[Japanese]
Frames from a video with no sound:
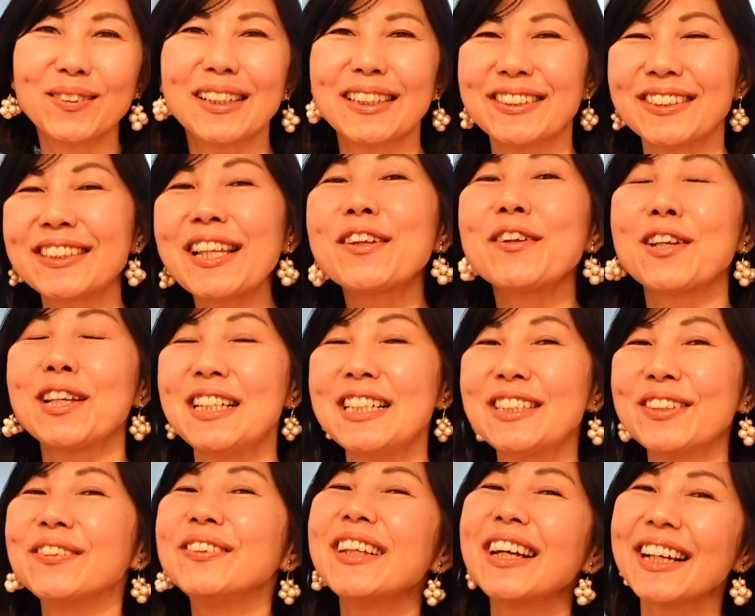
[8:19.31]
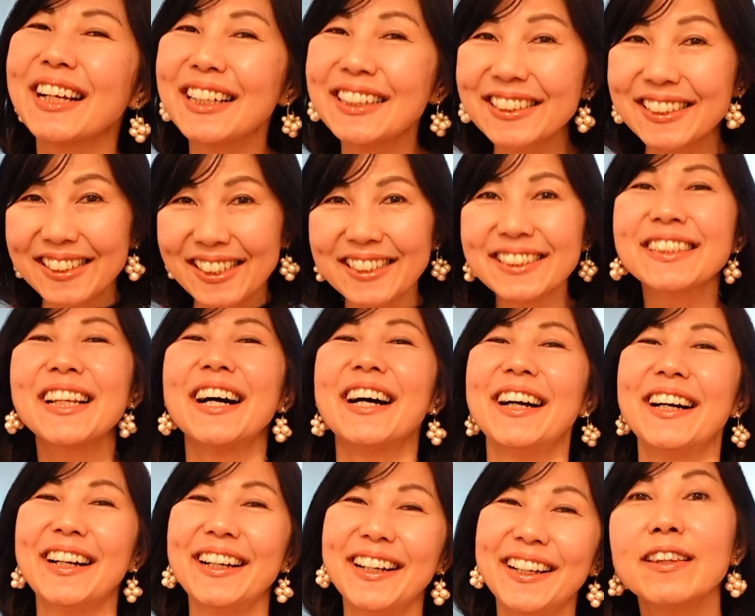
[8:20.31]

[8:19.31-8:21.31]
活した時そんな感じでした。